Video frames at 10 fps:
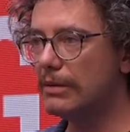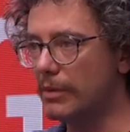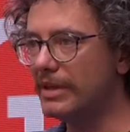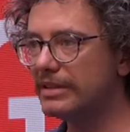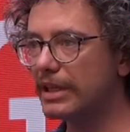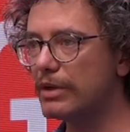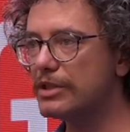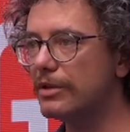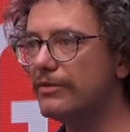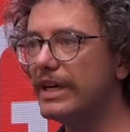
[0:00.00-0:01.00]
ma mentre
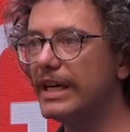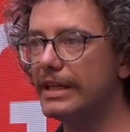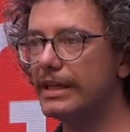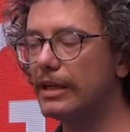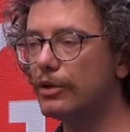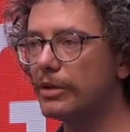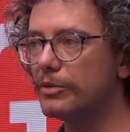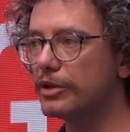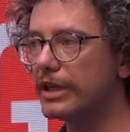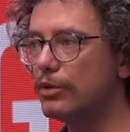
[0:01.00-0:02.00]
questo avviene nel loro
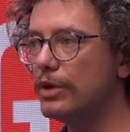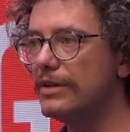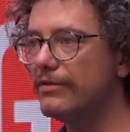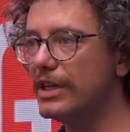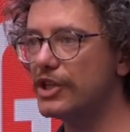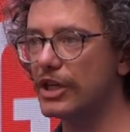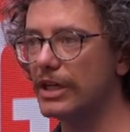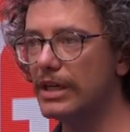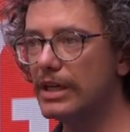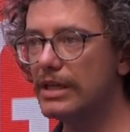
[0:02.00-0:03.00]
amore, lui
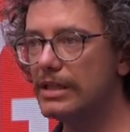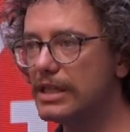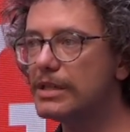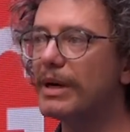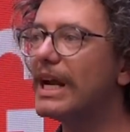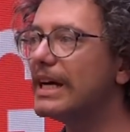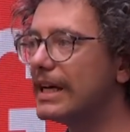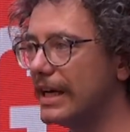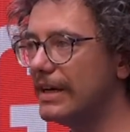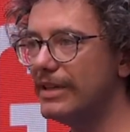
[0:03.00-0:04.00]
invece si
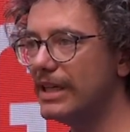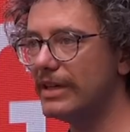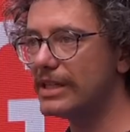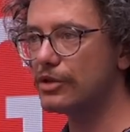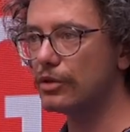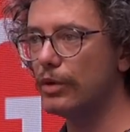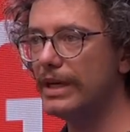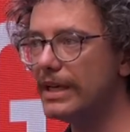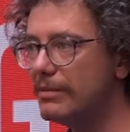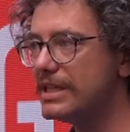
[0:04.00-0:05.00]
spalanca la via verso
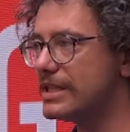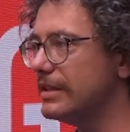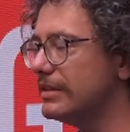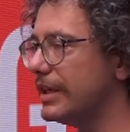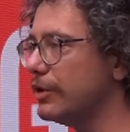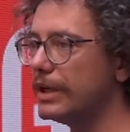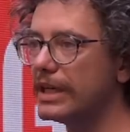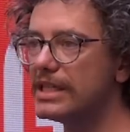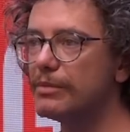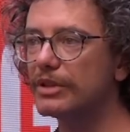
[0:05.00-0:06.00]
quegli abissi interiori
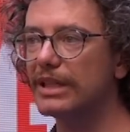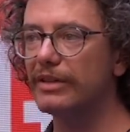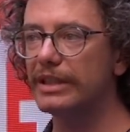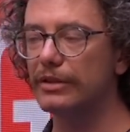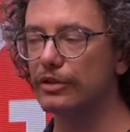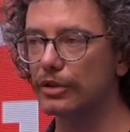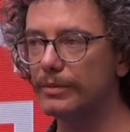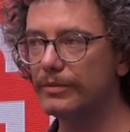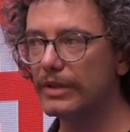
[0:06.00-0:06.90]
che si portava dentro.